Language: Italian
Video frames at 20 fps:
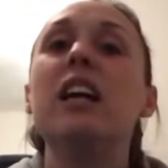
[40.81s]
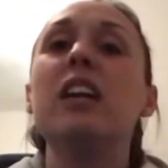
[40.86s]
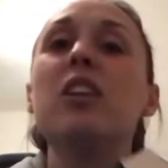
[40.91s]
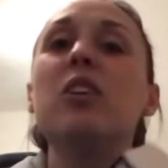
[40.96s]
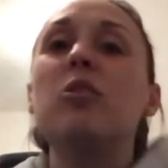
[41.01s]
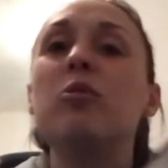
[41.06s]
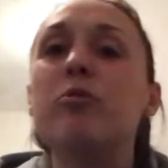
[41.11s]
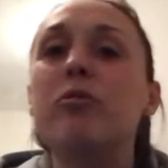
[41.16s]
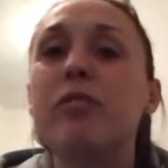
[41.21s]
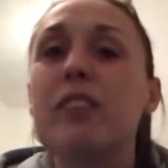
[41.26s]

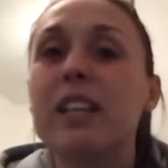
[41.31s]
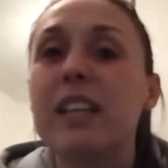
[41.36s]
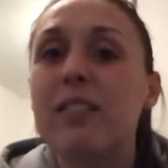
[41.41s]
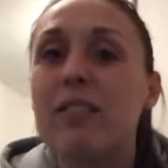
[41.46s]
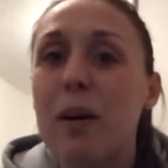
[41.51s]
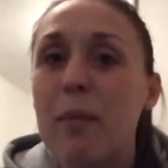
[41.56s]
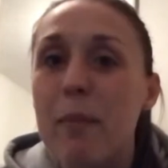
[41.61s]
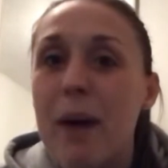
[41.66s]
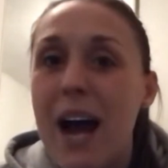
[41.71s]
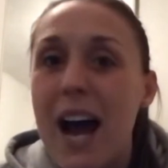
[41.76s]
non
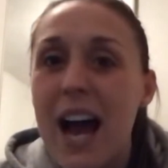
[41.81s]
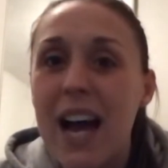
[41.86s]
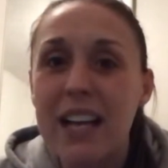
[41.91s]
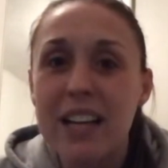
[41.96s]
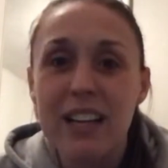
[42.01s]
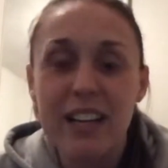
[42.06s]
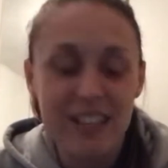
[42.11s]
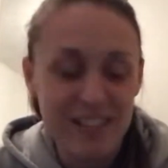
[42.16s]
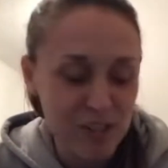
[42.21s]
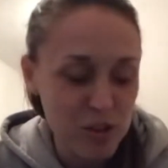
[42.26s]
finiva mai,
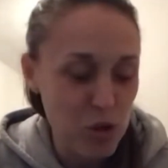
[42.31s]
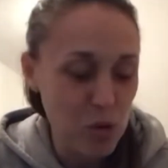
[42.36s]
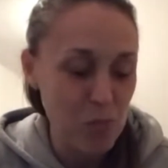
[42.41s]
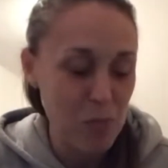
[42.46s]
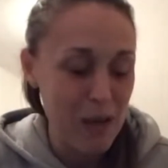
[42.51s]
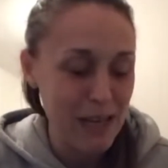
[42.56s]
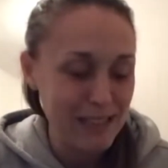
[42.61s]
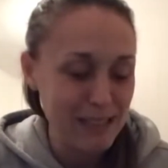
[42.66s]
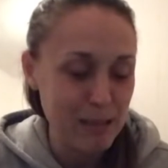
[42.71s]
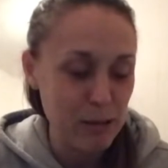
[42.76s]
ci ho
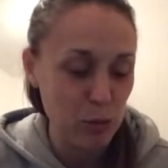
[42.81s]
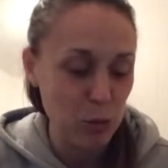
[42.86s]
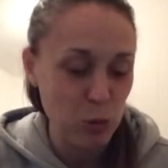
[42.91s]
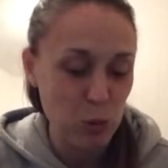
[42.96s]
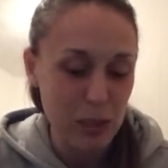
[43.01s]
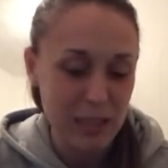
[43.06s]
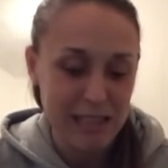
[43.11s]
messo due